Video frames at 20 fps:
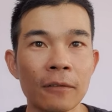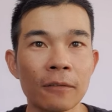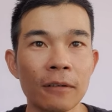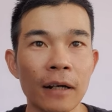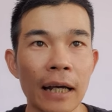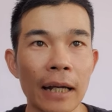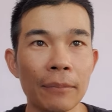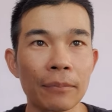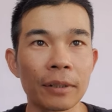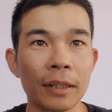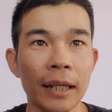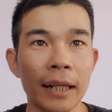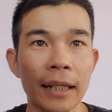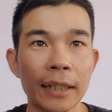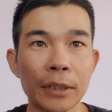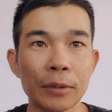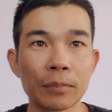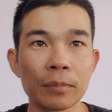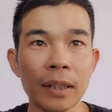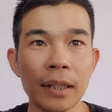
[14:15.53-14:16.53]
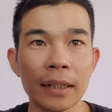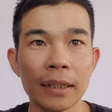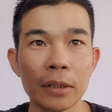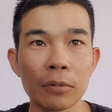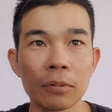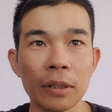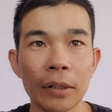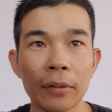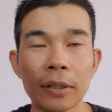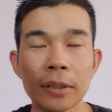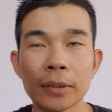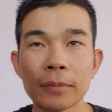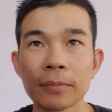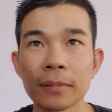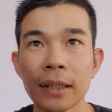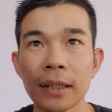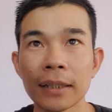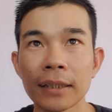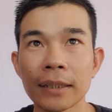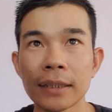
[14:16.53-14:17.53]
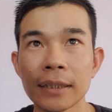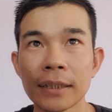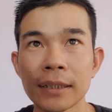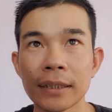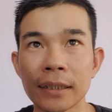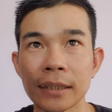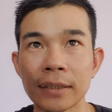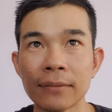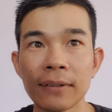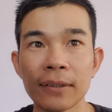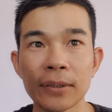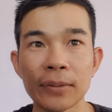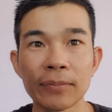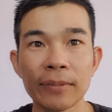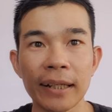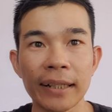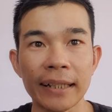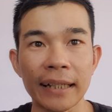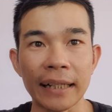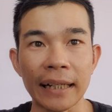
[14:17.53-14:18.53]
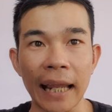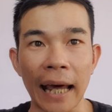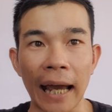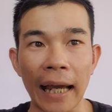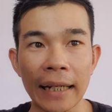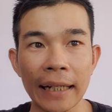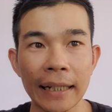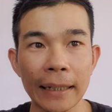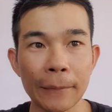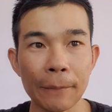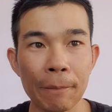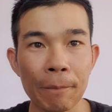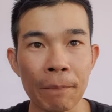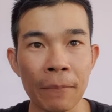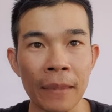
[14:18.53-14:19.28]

farm cái này là chúng ta giống kiểu là chúng ta ký gửi và chúng ta nhận lãi đấy